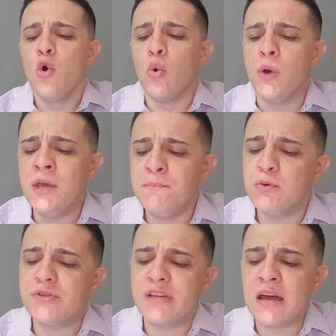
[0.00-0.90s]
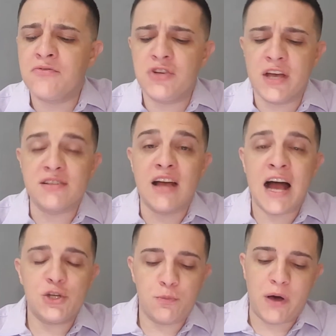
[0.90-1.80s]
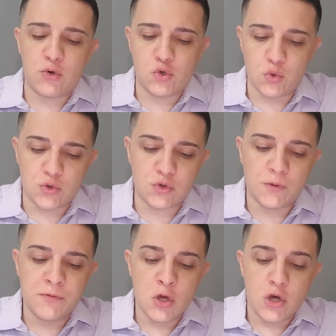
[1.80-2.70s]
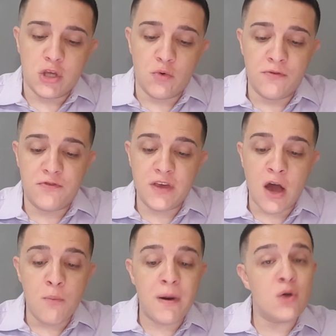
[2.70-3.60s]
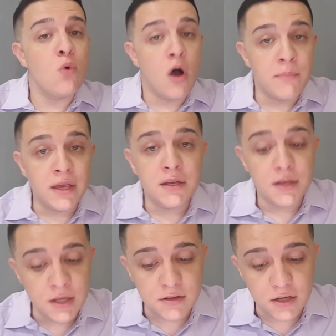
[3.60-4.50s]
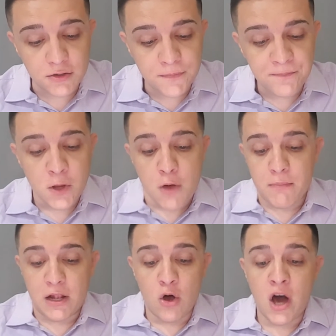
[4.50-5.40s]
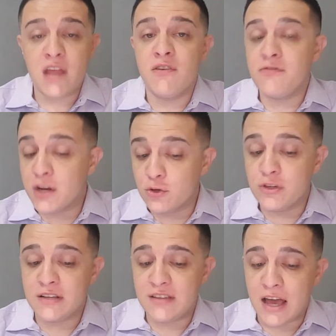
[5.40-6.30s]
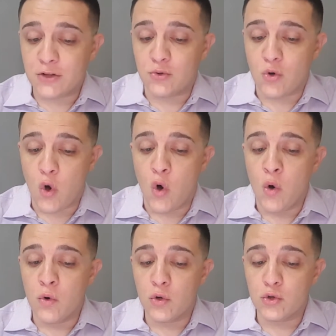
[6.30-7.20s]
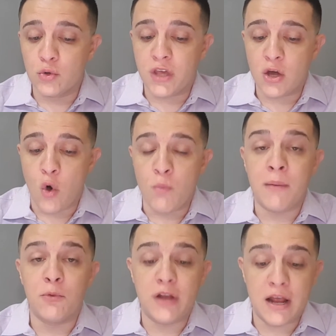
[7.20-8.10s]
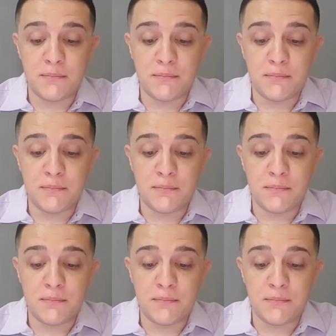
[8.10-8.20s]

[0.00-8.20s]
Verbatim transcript: O ímpio serve de resgate para o justo e o infiel para o homem íntegro. Melhor é viver no deserto com, do que com uma mulher